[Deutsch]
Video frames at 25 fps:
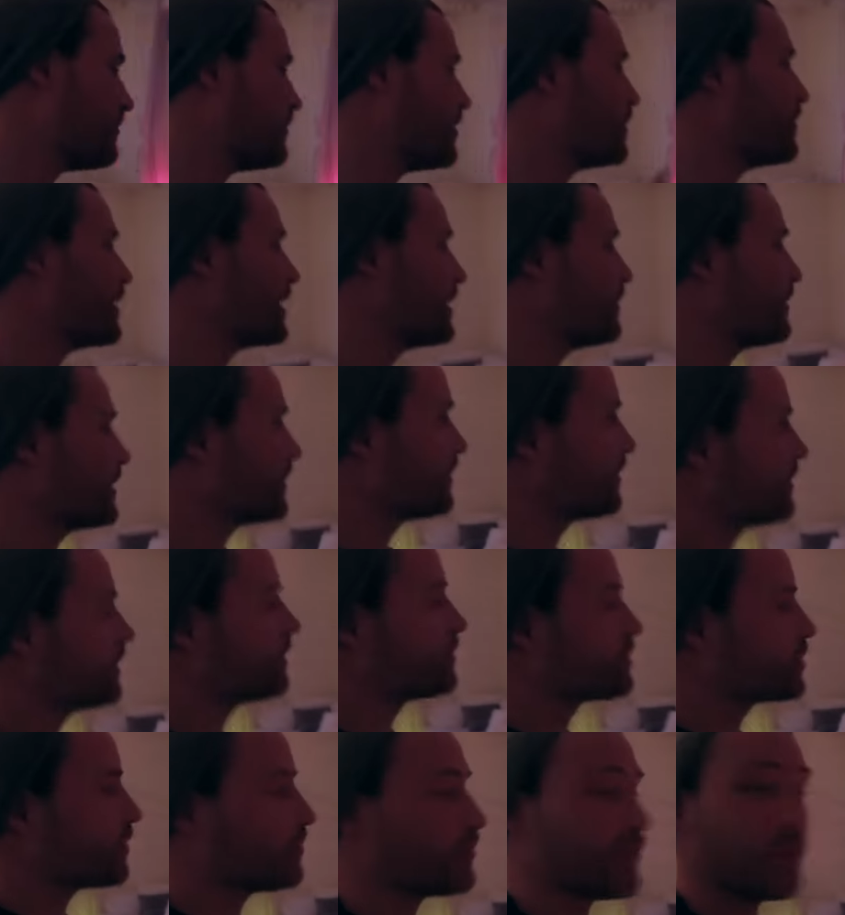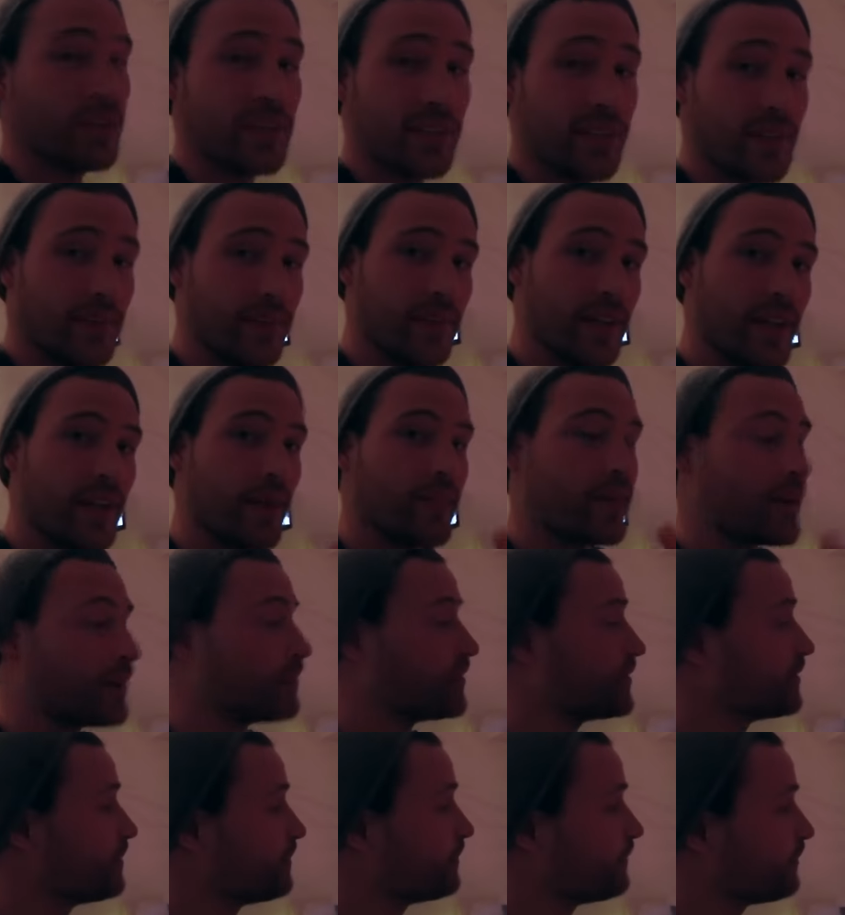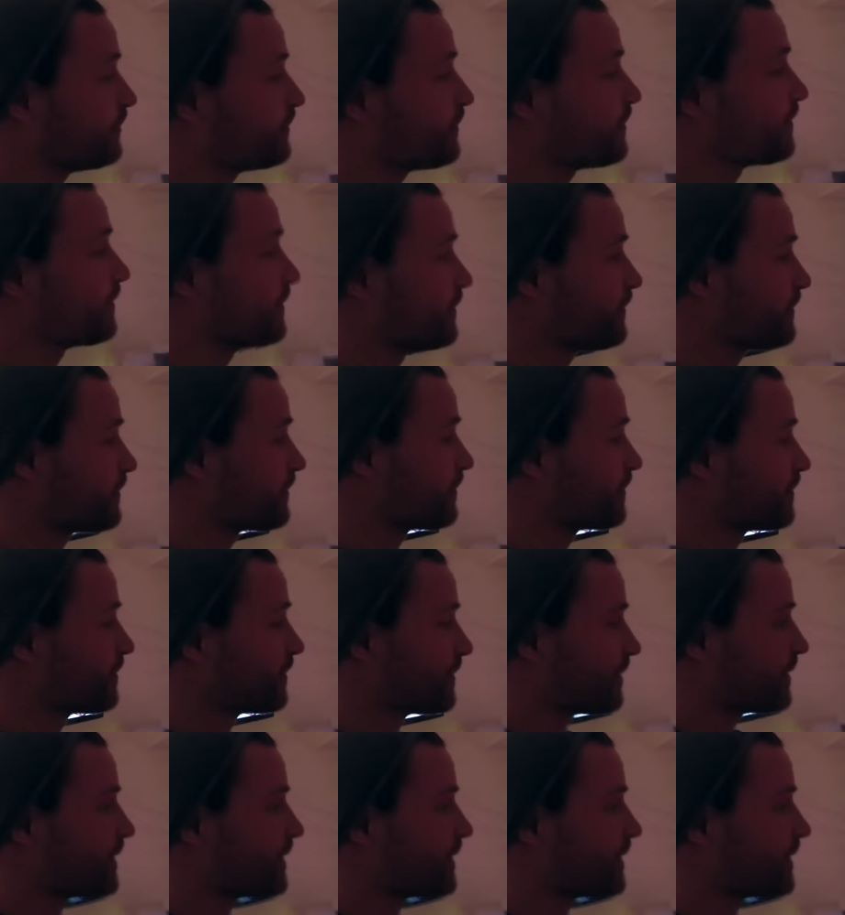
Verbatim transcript: gehen wir beide mal zusammen shoppen und ich nehme die Kamera mit. Kannst du machen.